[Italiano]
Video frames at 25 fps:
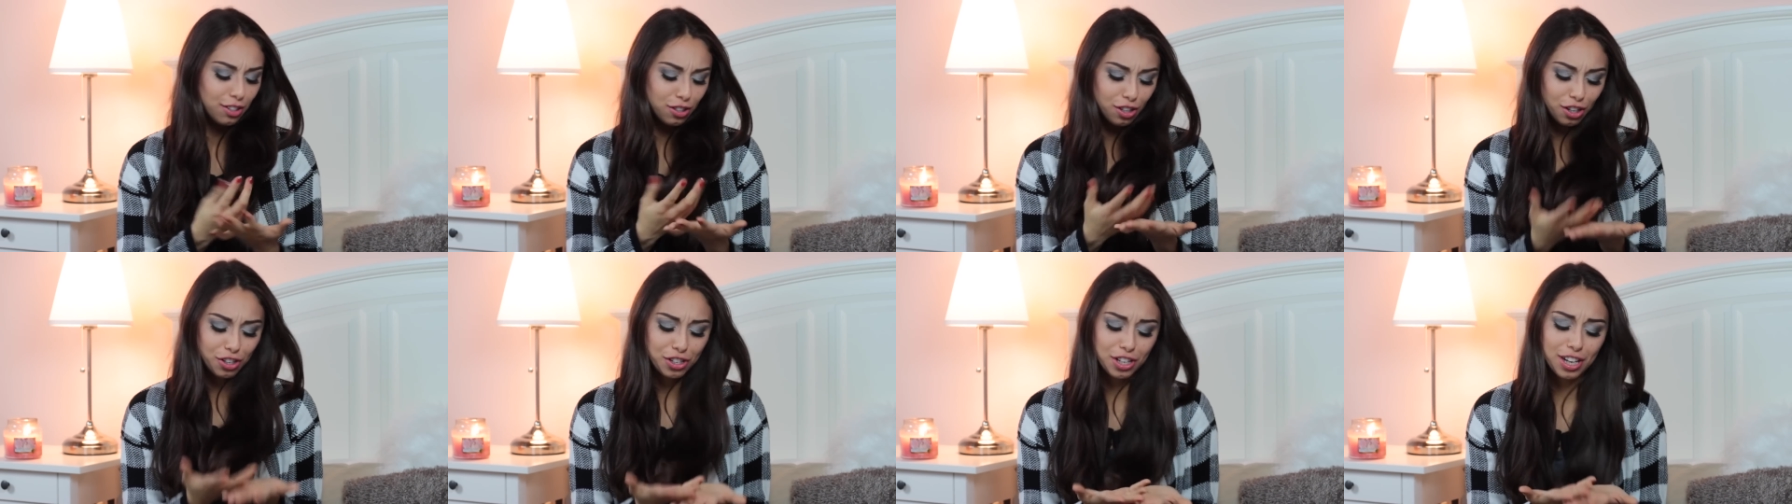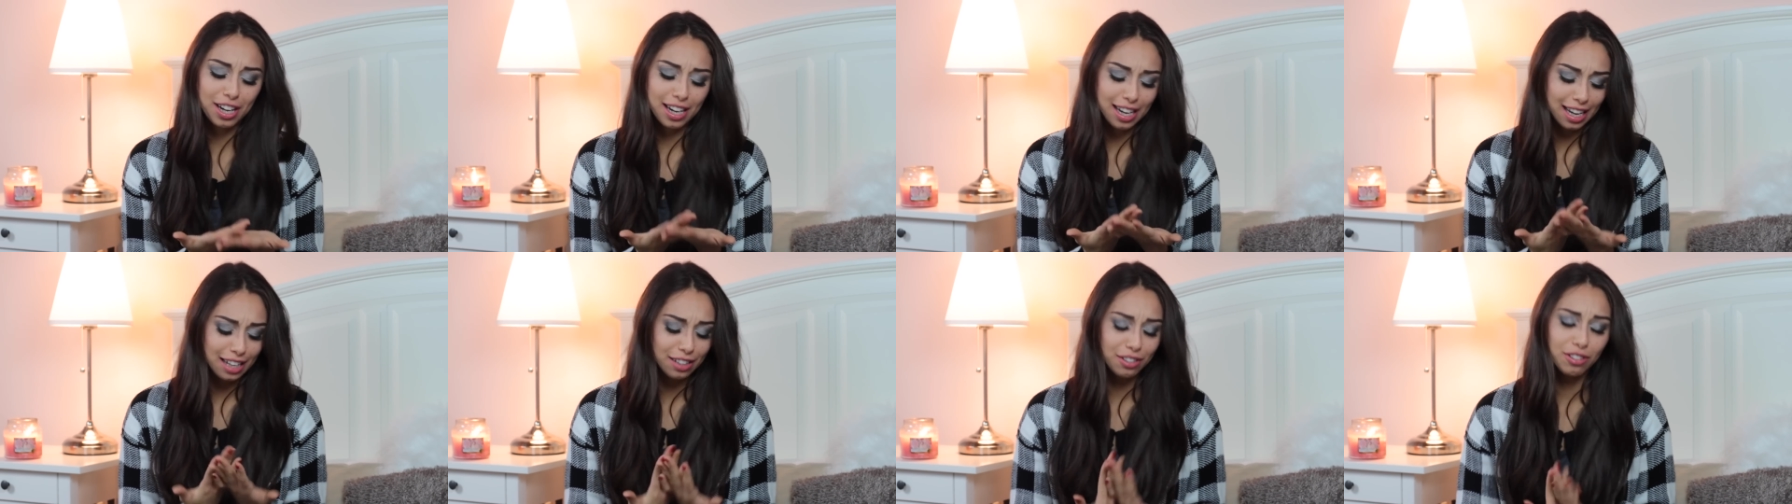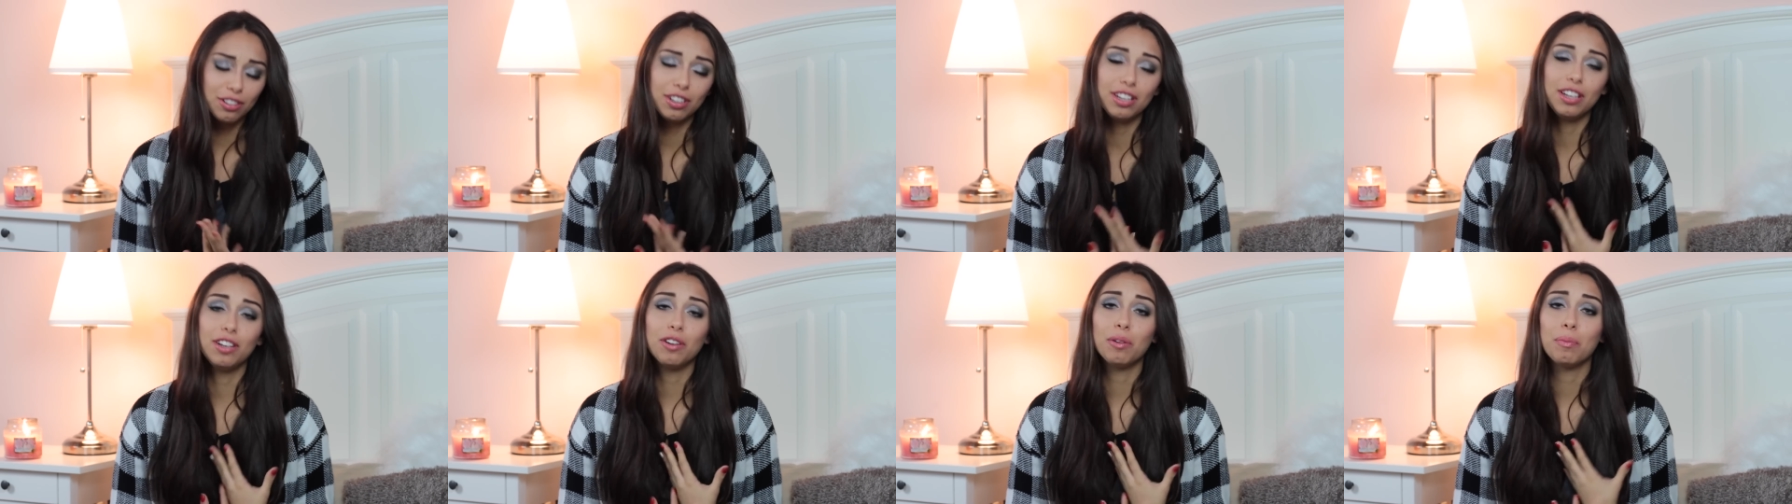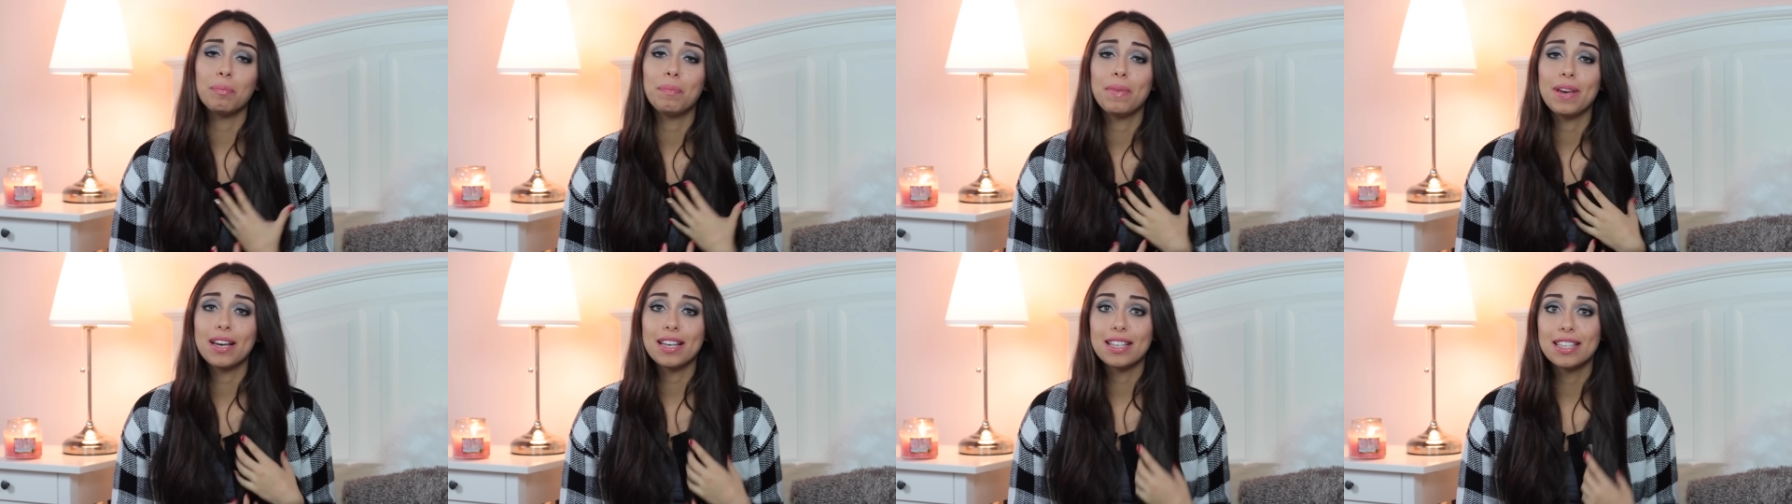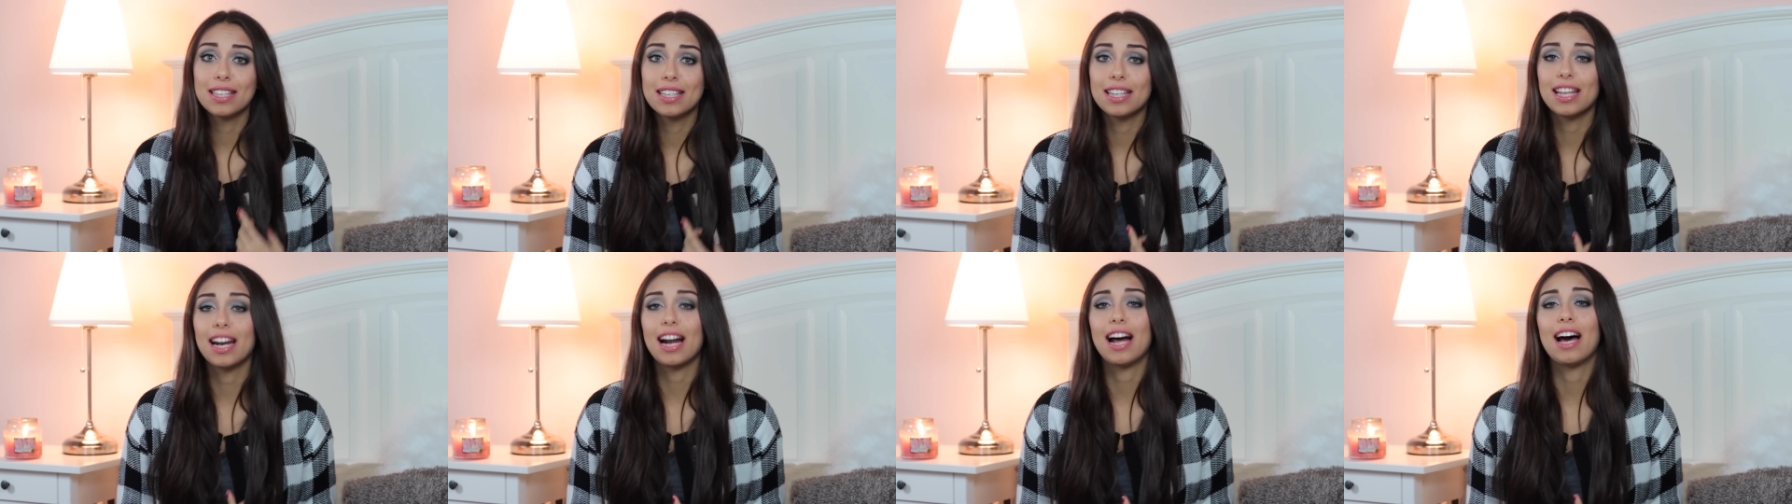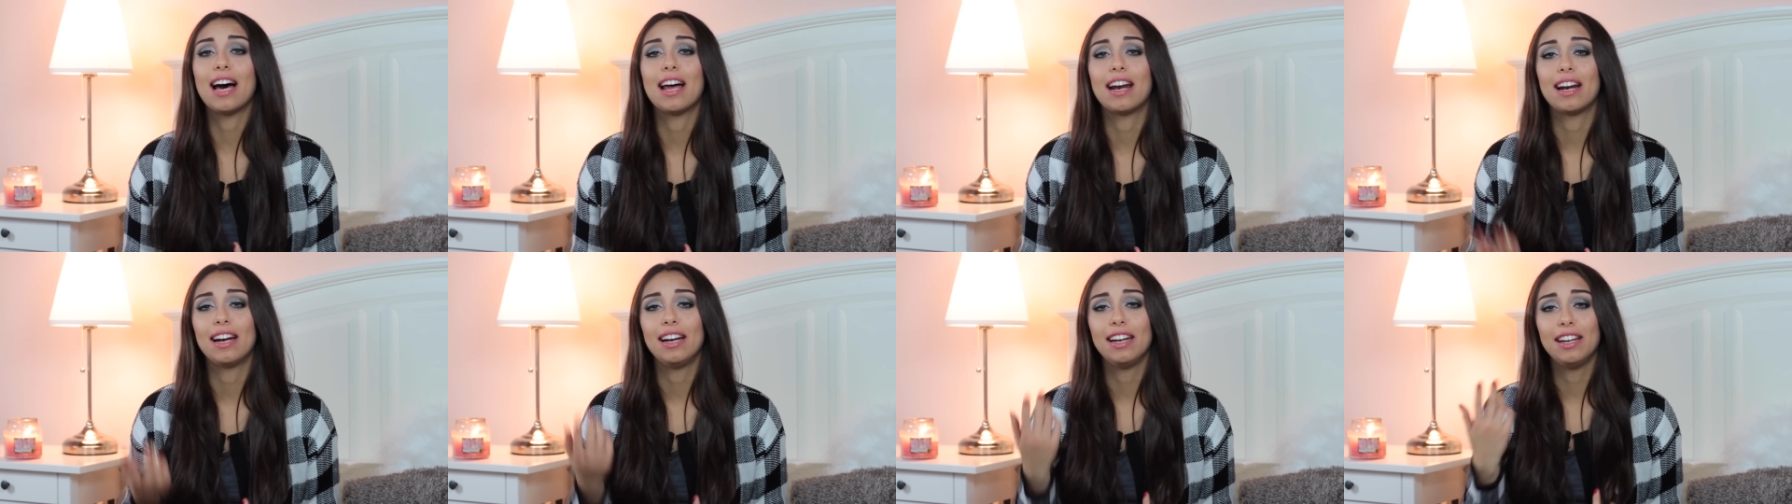sto cercando di non
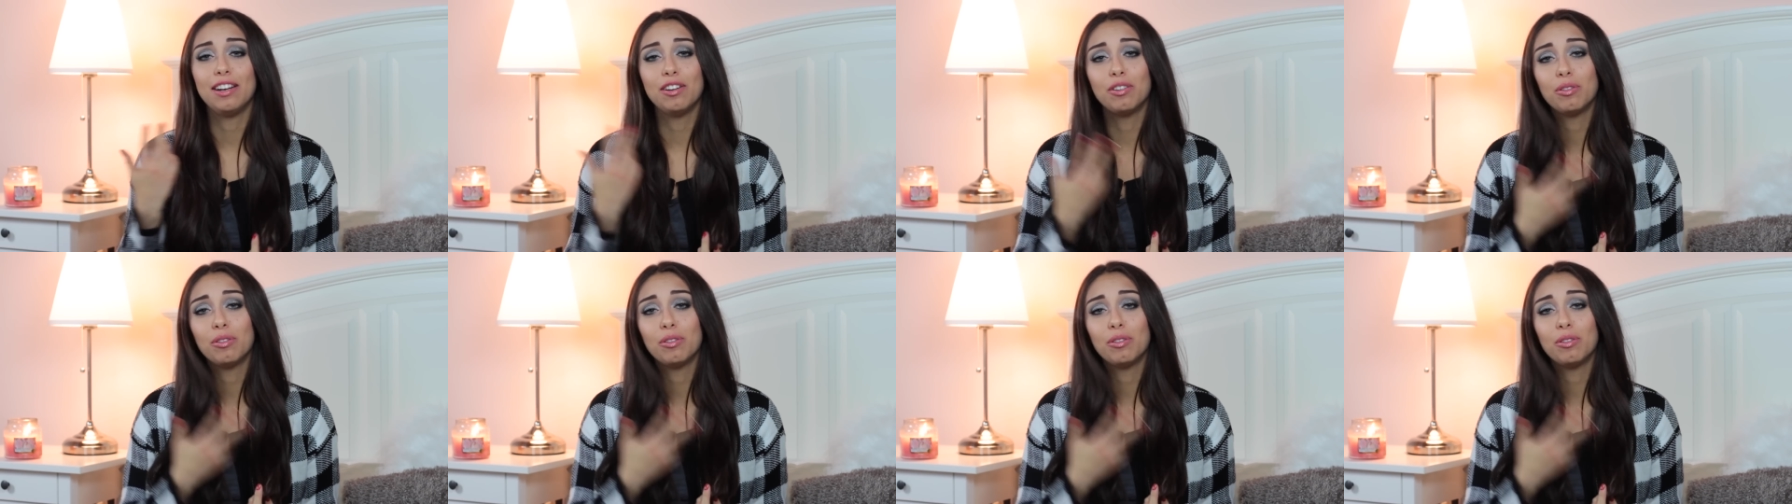piastrarli,